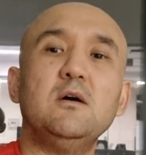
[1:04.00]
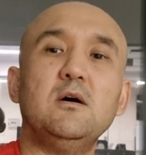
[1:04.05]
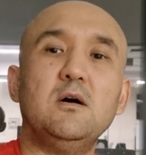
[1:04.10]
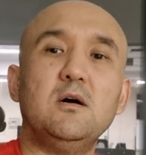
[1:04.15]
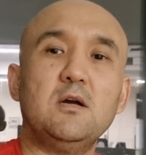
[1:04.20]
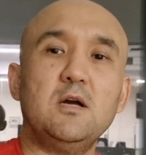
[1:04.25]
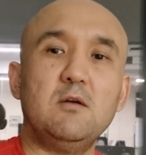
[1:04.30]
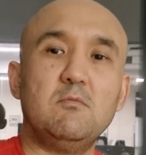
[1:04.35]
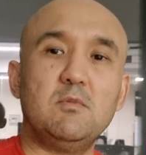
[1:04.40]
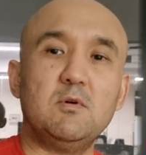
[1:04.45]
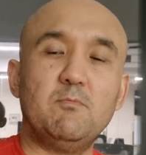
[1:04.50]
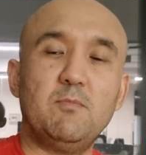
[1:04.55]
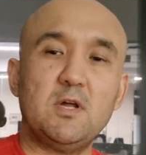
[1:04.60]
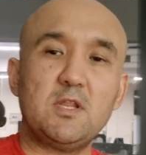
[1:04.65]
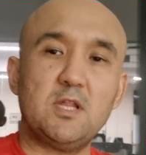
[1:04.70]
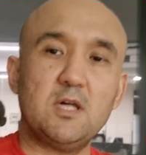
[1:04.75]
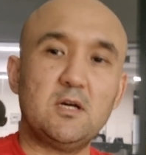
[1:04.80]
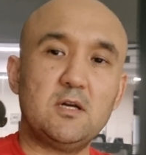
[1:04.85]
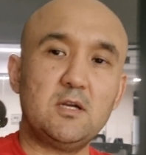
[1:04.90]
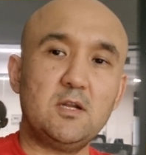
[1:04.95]
а, как бы по
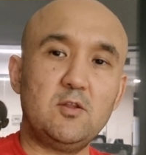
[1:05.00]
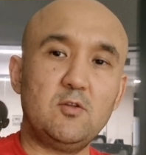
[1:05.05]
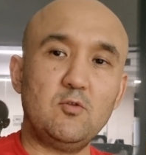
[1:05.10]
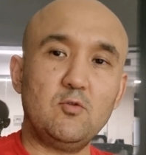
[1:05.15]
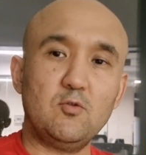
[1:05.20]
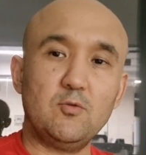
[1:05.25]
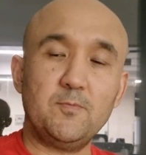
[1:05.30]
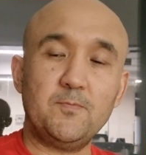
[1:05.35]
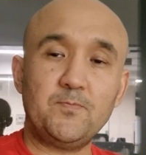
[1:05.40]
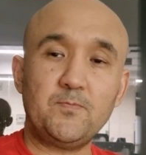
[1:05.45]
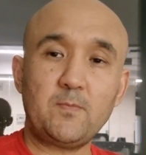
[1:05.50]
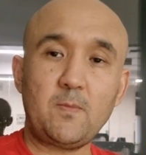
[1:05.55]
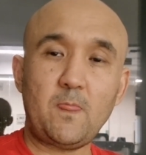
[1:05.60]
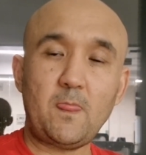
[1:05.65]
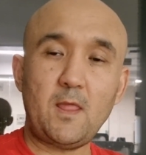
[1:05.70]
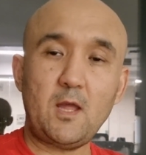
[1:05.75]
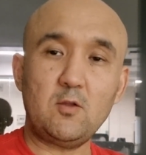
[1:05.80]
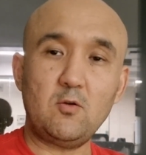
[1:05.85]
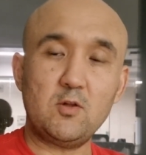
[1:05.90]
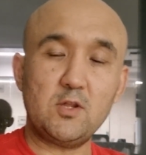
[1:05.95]
сокрытию,
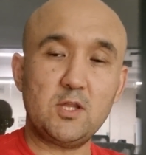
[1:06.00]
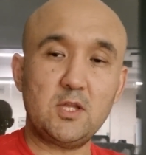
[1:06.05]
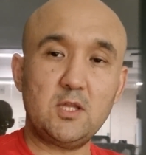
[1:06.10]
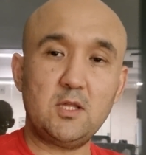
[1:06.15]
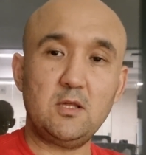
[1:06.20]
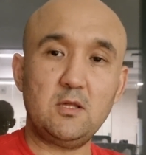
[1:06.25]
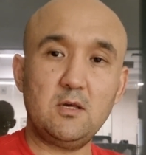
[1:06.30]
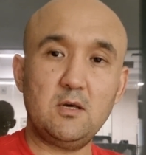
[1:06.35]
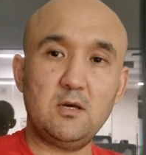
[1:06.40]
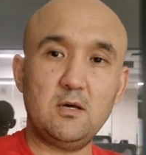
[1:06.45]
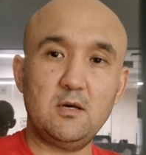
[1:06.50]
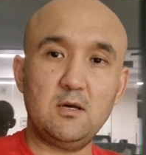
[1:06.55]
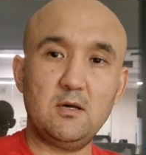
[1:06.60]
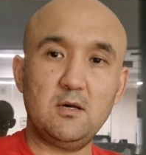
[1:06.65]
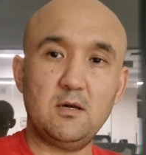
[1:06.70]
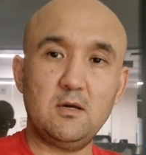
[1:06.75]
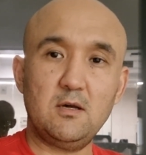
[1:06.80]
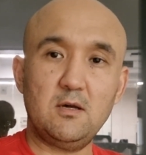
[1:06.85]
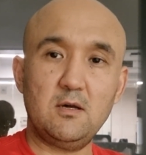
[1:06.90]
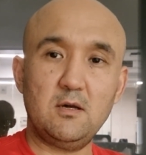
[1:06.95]
то есть
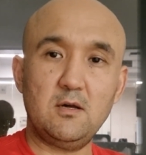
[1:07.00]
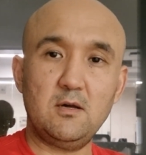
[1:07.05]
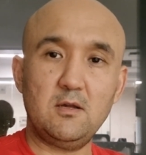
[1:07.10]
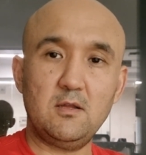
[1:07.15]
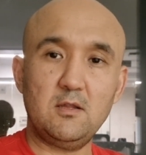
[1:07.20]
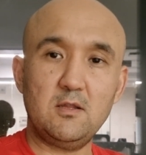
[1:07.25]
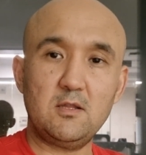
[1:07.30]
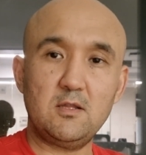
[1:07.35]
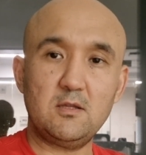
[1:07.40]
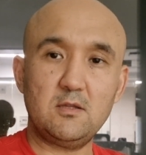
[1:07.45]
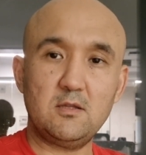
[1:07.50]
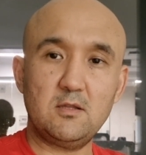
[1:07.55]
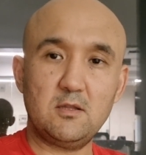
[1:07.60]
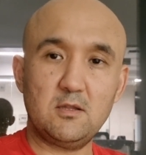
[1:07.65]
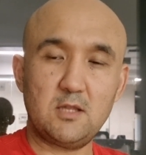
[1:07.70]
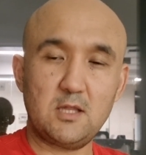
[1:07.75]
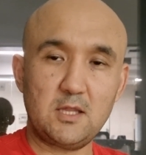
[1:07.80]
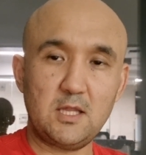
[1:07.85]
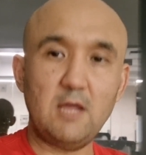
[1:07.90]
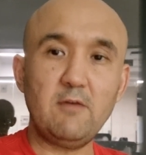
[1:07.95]
а,
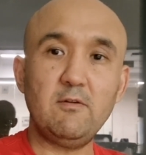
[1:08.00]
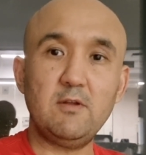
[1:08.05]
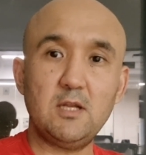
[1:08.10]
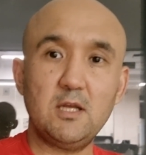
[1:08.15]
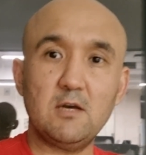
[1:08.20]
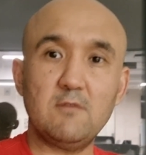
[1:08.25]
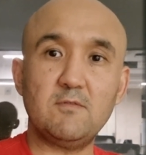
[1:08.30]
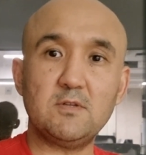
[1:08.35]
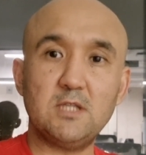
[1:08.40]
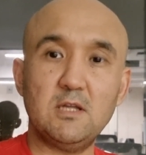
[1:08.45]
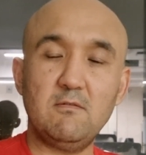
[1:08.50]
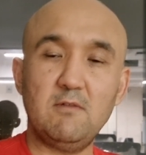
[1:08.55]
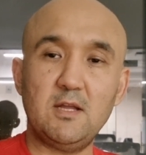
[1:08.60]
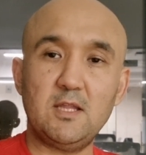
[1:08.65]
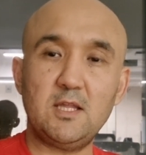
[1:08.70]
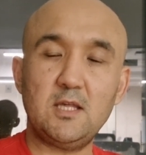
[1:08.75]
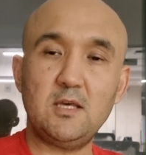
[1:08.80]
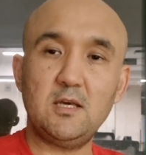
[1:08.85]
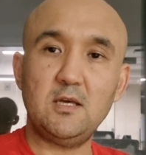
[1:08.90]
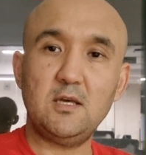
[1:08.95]
заставили их
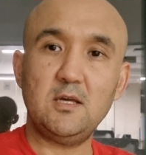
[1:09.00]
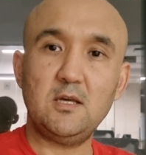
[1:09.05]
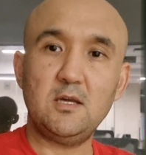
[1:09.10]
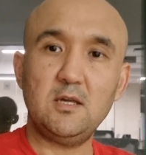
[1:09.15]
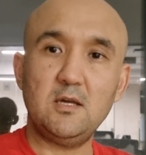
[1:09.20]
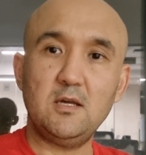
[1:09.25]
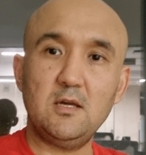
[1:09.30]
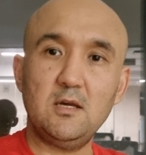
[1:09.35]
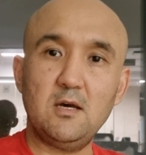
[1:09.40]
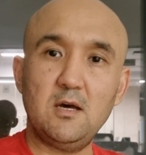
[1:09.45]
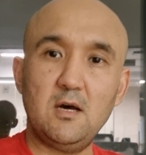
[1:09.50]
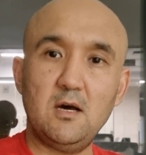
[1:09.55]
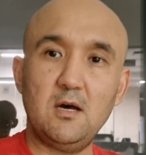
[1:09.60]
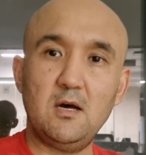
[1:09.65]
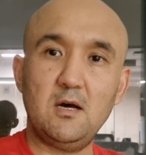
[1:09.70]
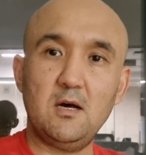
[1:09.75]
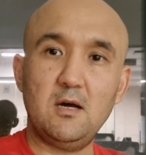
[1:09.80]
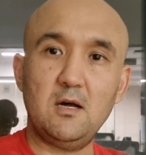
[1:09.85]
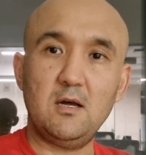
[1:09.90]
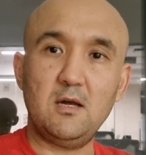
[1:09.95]
выдавать
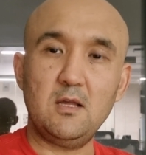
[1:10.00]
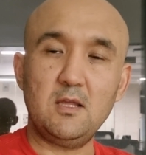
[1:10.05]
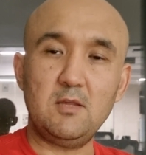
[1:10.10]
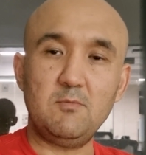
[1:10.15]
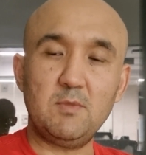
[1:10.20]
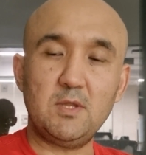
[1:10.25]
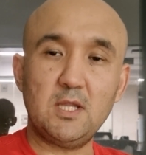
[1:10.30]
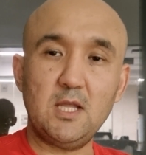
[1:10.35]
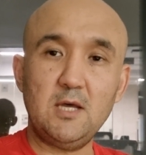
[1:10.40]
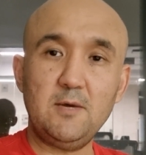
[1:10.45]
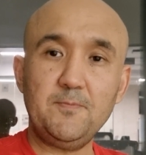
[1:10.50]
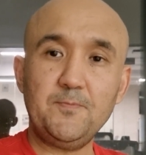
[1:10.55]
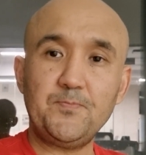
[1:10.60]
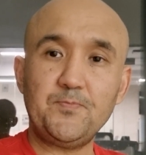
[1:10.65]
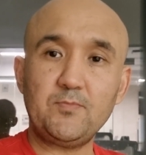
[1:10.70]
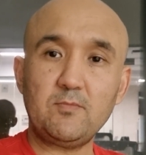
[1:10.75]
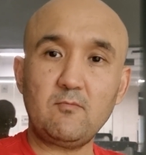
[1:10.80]
имена